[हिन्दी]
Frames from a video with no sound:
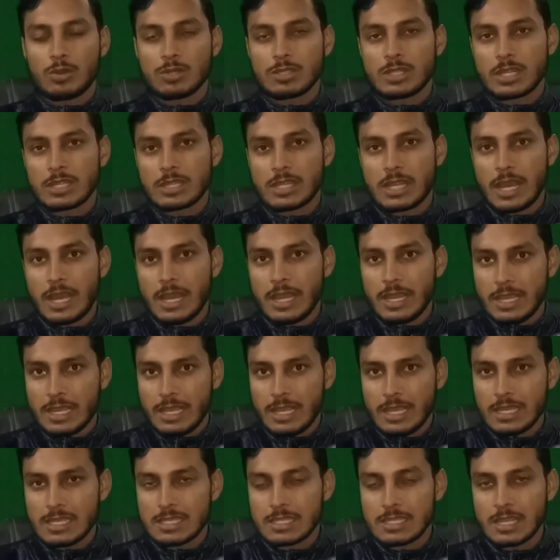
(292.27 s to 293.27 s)
हो सकता है
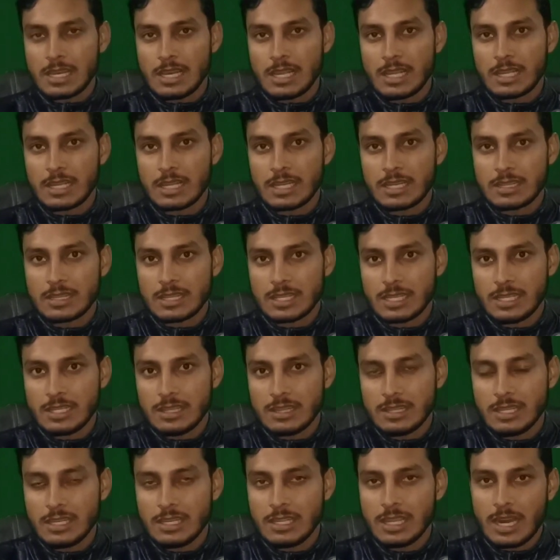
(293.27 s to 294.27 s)
एक से लेकर
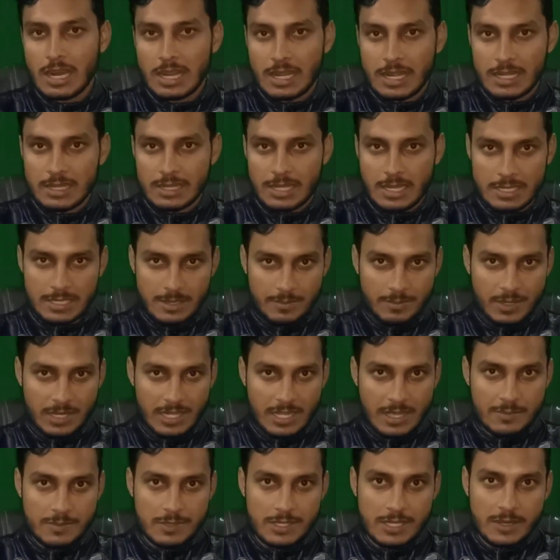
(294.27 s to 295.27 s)
तीन दिन या लगातार जब
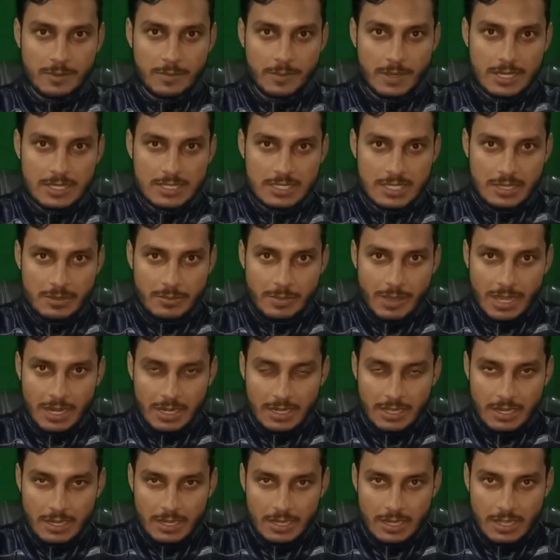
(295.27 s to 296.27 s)
तक आप सिरप का इस्तेमाल
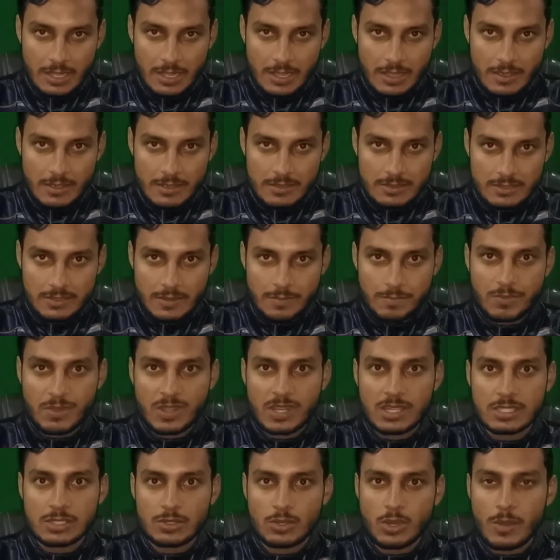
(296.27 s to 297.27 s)
कर रहे हैं जब
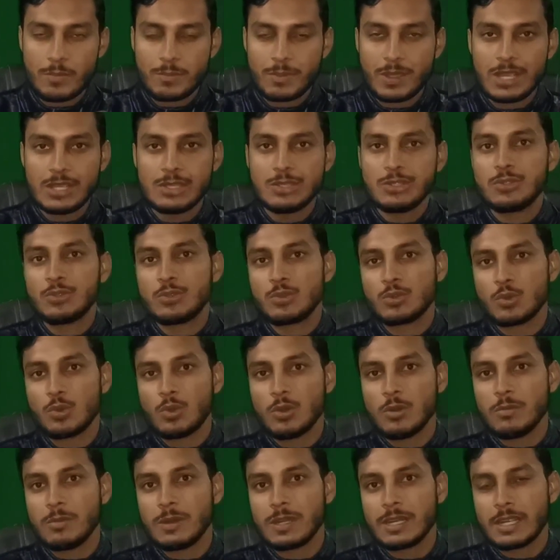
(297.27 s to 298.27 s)
तक जो आपका
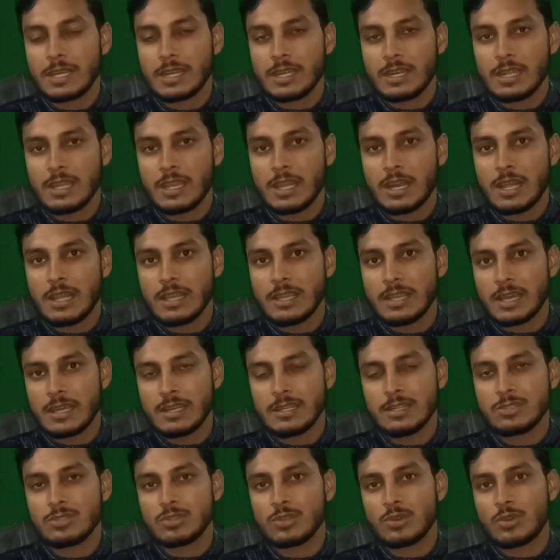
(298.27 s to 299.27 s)
स्टूल मटेरियल है
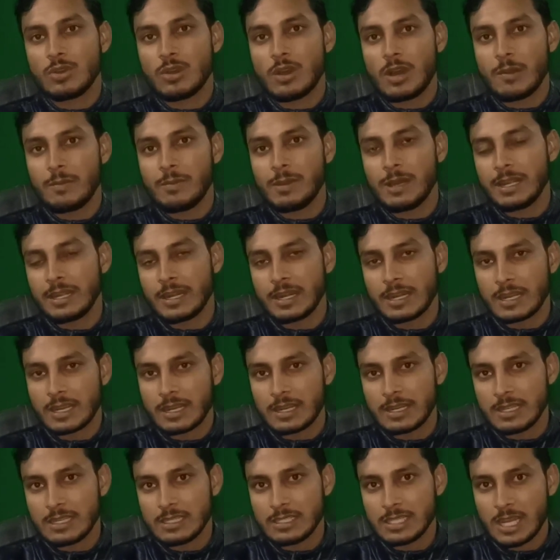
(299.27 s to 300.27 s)
यानी जो आप लेटरिन
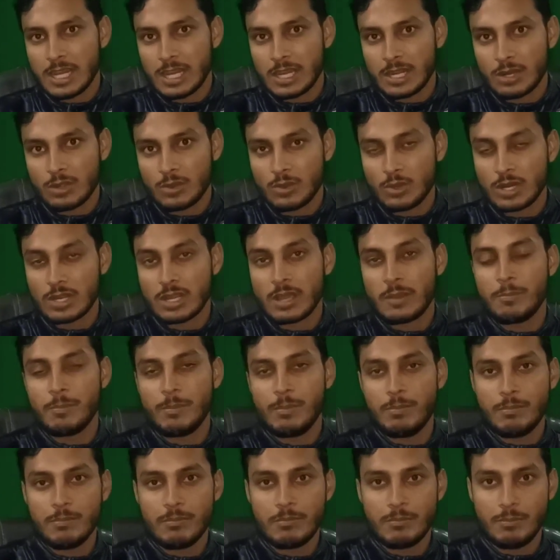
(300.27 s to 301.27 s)
करने जा रहे हो हल्का
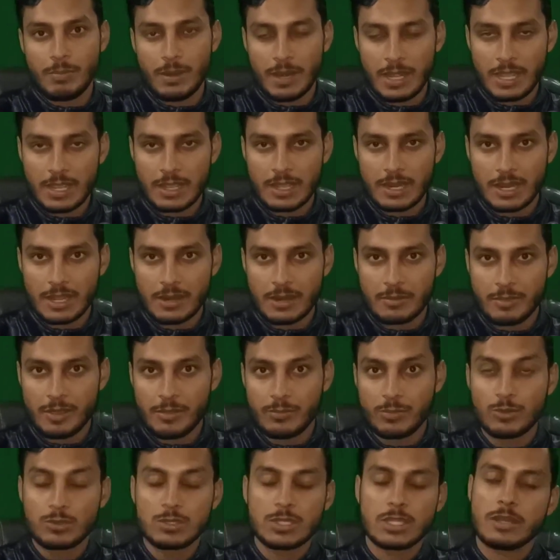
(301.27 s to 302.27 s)
ब्लैक कलर
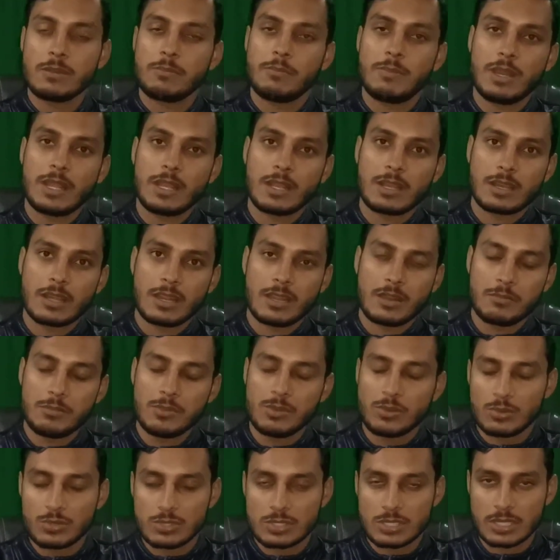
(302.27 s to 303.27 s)
में बहुत ज़्यादा ब्लैक कलर
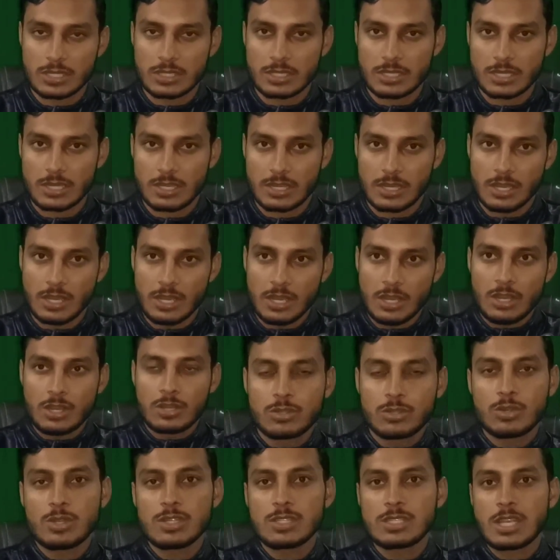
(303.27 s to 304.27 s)
में हो सकती है
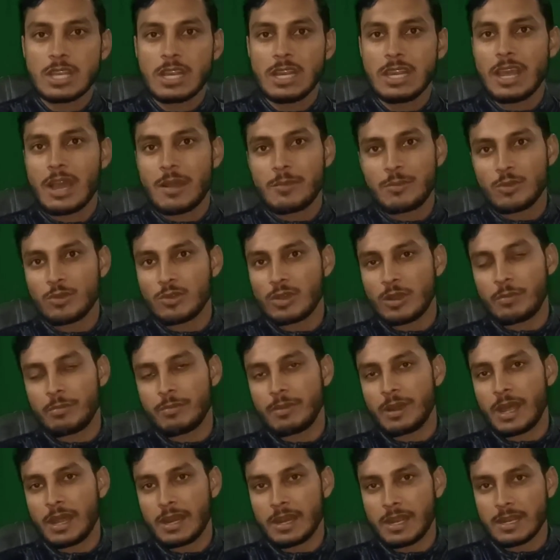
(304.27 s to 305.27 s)
तो इसके लिए आपको
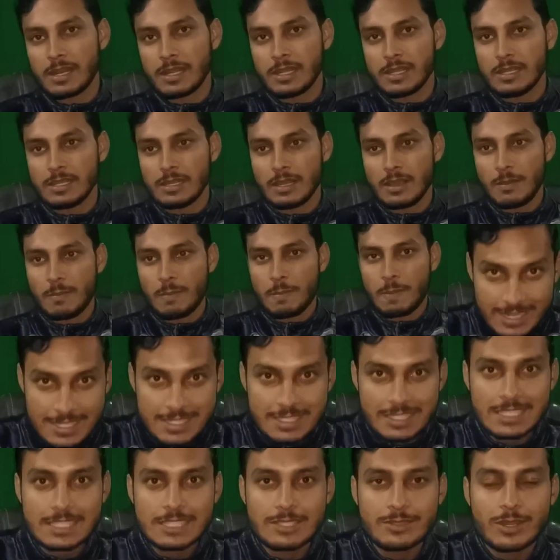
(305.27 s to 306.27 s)
घबराना नहीं है अगर
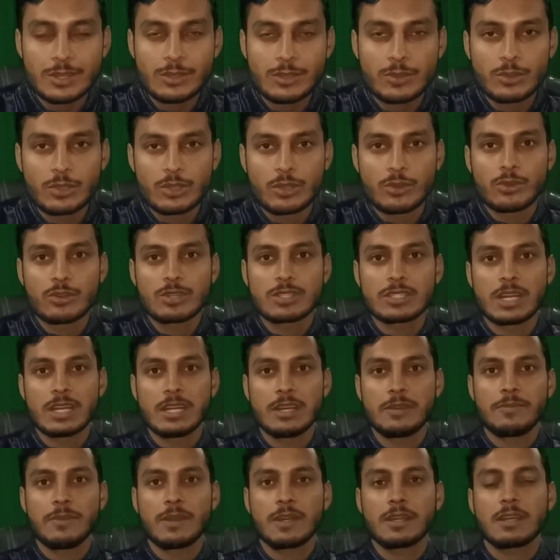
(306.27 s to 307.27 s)
इसके सिवा कोई और
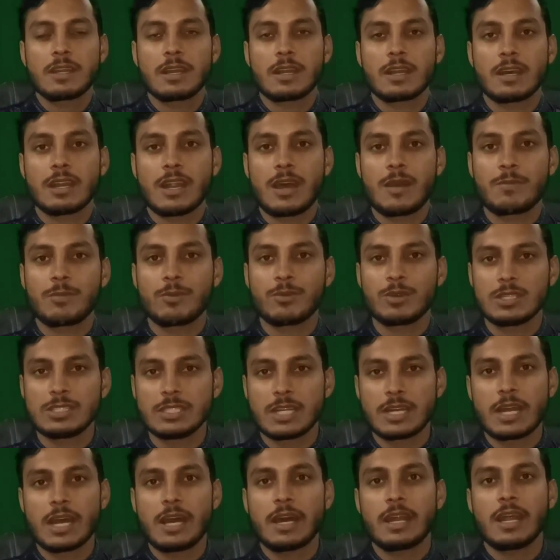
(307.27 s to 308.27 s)
साइड इफ़ेक्ट अगर आपको
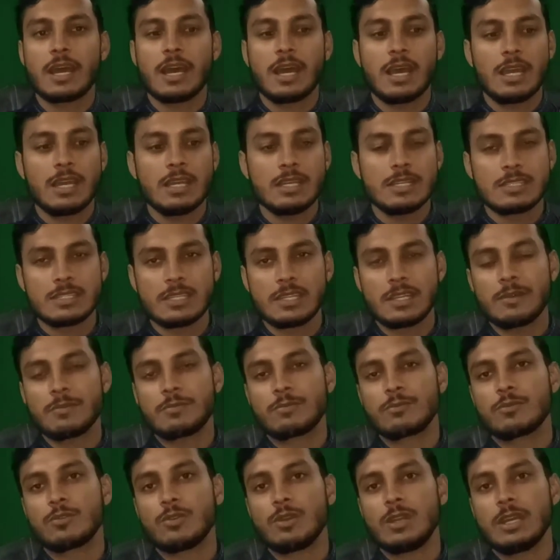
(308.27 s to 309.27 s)
नज़र आ रहा है इस सिरप
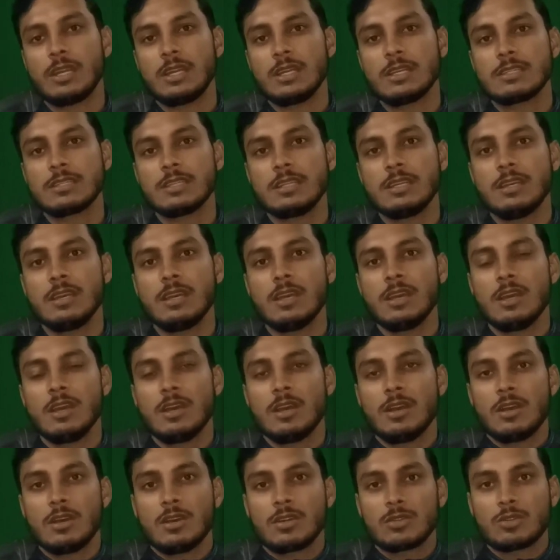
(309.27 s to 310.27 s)
को लेने से
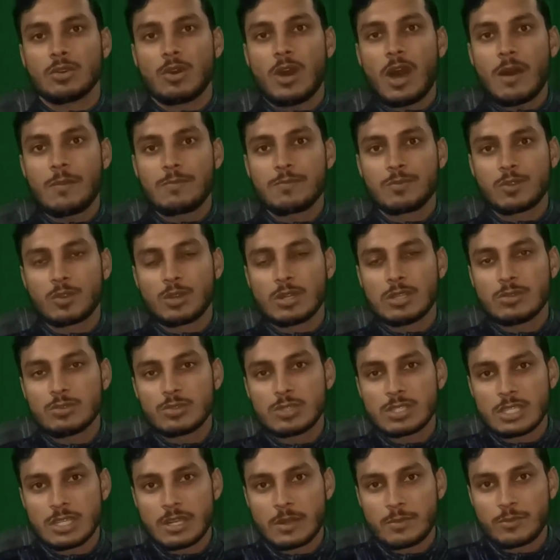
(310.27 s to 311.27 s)
तो आप तुरंत
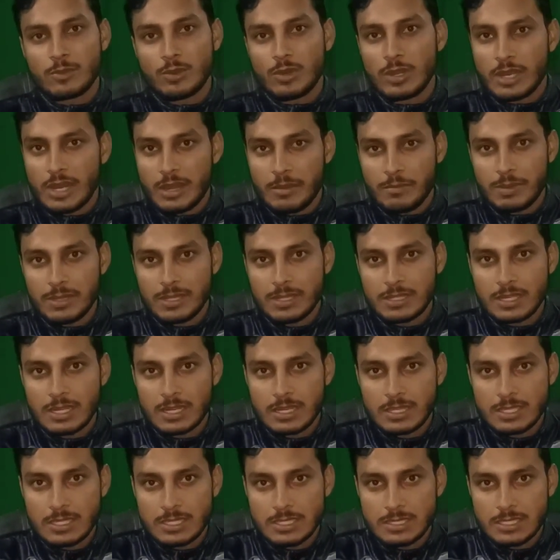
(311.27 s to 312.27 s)
उस सिरप को लेना बंद
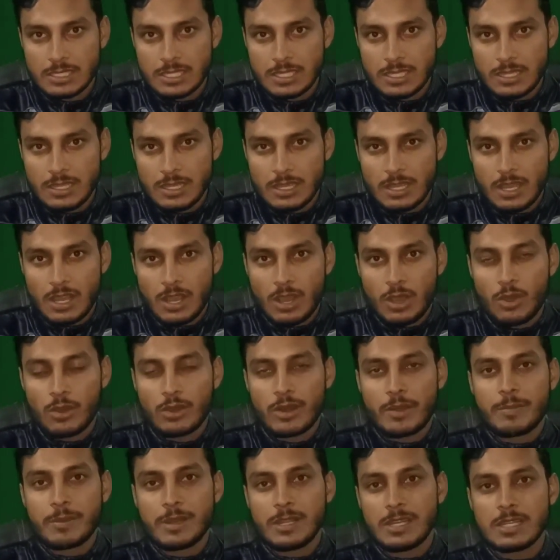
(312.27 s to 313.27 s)
कर दीजिए
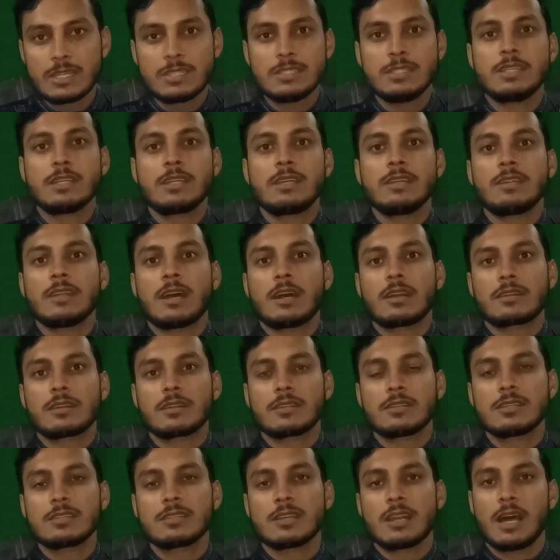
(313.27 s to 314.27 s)
और अपने नज़दीकी
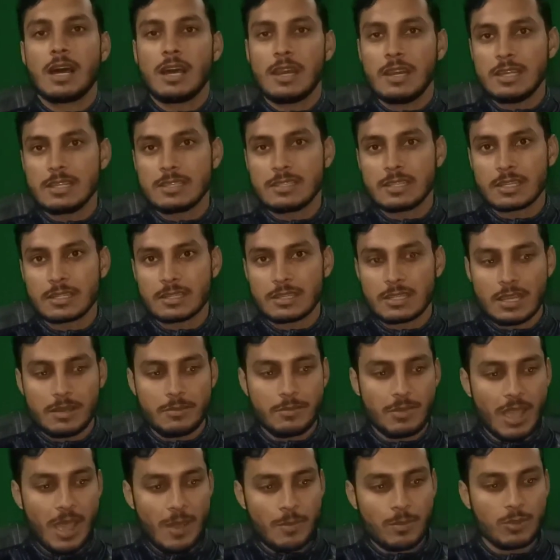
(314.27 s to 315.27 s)
डॉक्टर से सलाह ले सकते हैं
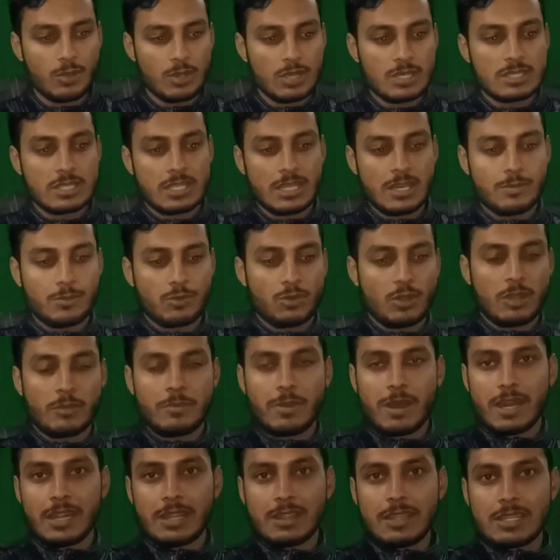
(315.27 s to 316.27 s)
मैं आपको इस सिरप को एक
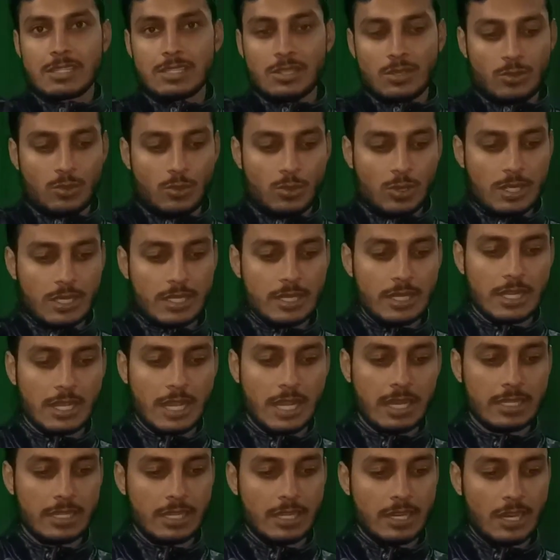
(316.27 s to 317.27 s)
बार अंदर से खोल के
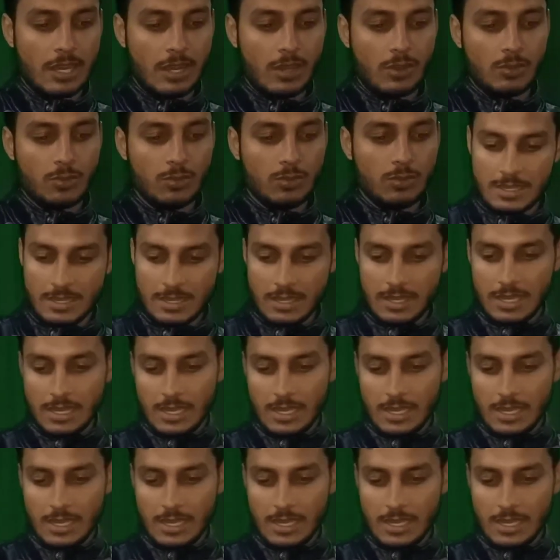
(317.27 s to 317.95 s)
दिखा दे रहा हूँ